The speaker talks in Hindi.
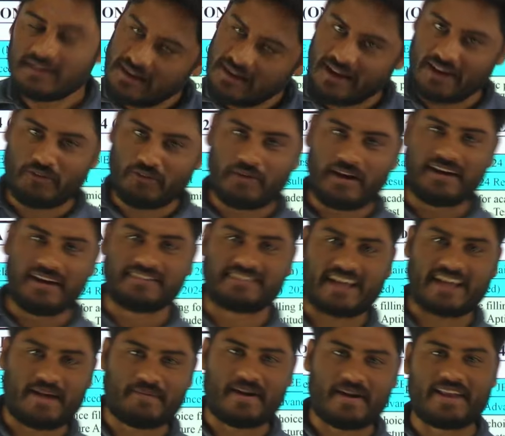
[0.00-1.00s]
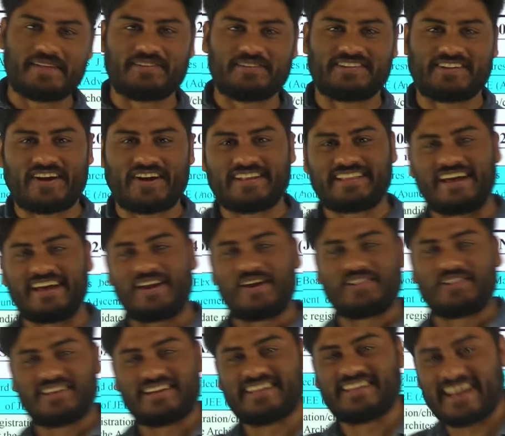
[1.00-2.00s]
हेलो फ्रेंड्स आई माय नेम इज
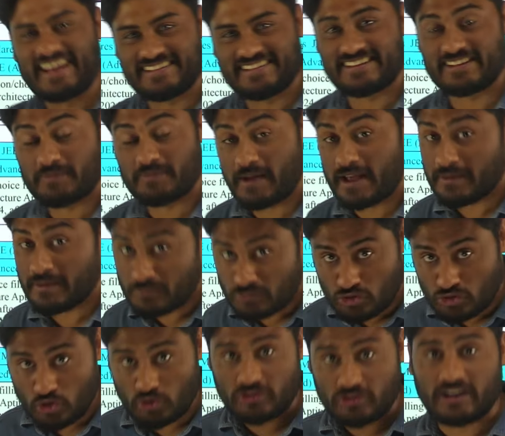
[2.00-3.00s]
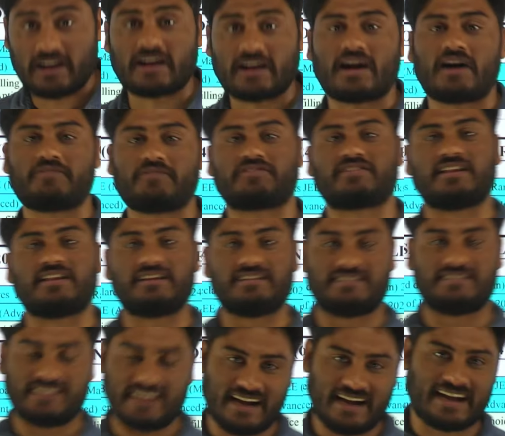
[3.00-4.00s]
जेलिस इज माय नेम जोसा काउंसलिंग
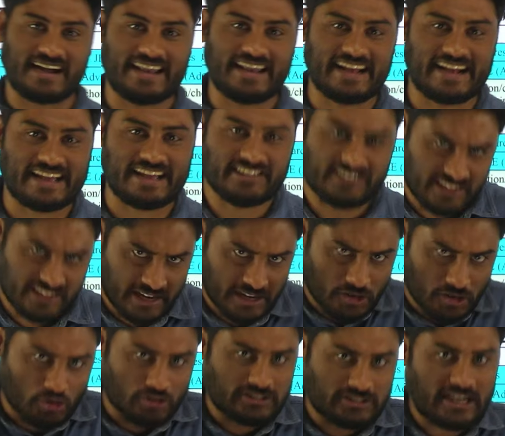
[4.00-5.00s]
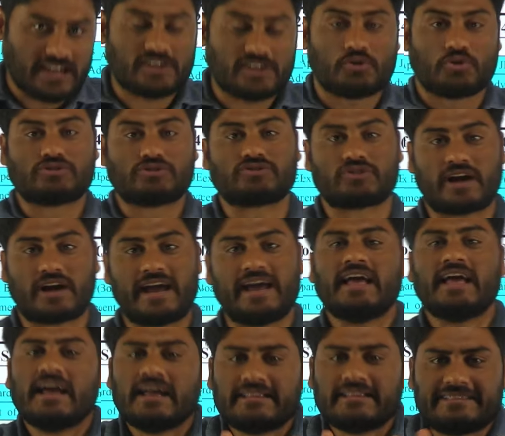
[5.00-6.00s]
जी हाँ कहीं ना कहीं शेड्यूल जारी हो चुका
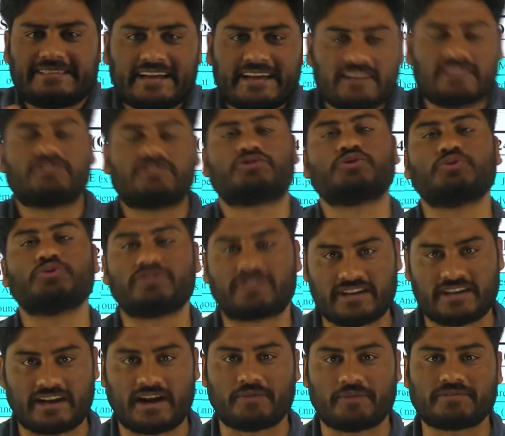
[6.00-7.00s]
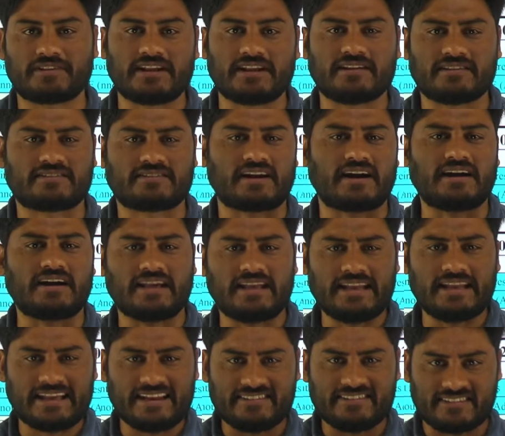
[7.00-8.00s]
है 10 जून से काउंसलिंग स्टार्ट है
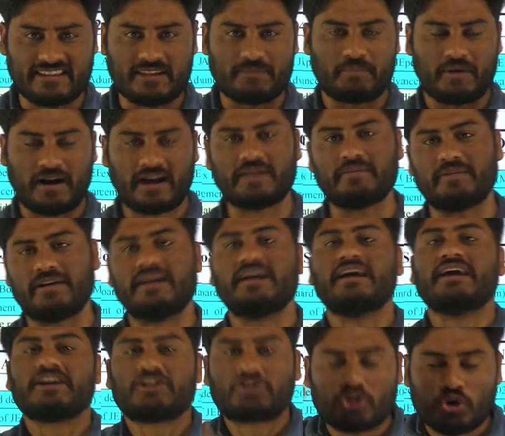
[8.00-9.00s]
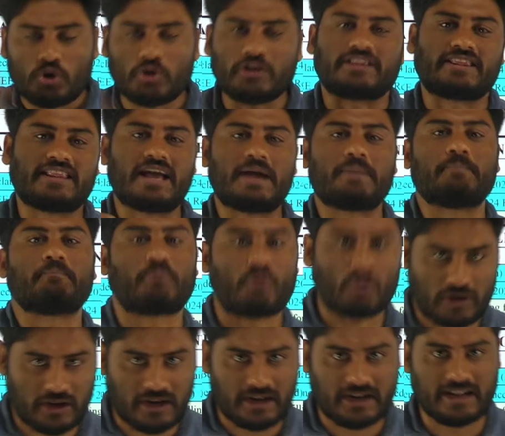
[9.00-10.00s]
लेकिन इसके बारे में क्यों इतना
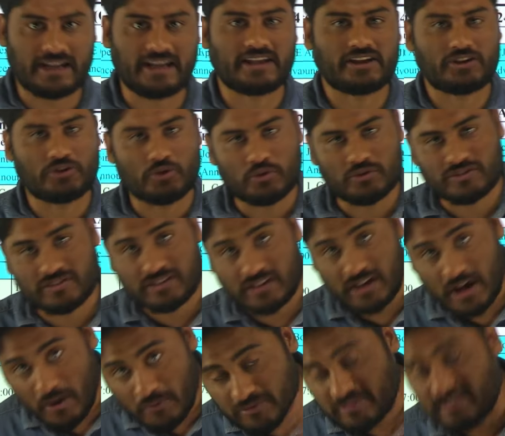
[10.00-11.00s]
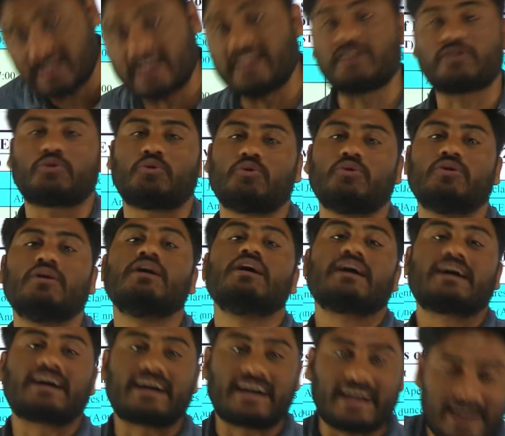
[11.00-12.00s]
इंपॉर्टेंट है क्यों इस काउंसलिंग को
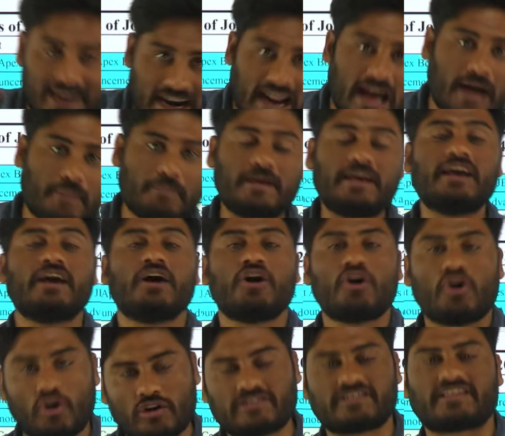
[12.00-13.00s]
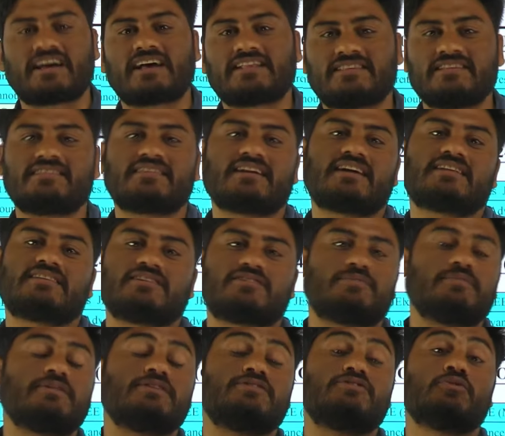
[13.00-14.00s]
करना भी और साथ ही साथ
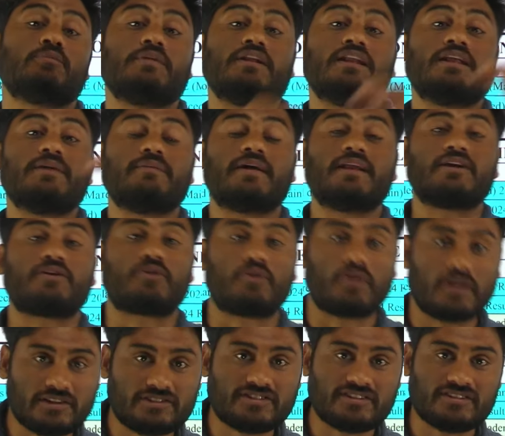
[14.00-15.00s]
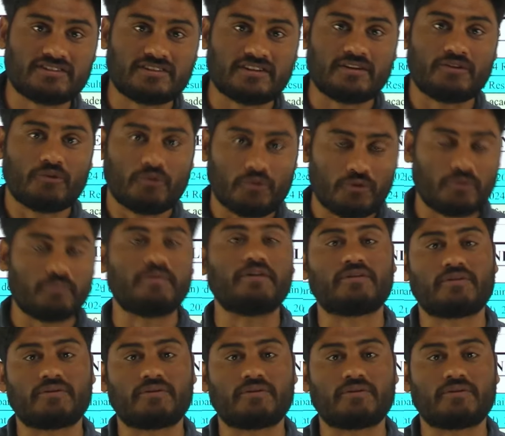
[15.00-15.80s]
इसमें जो मिलने वाले कॉलेजेस हैं उनमें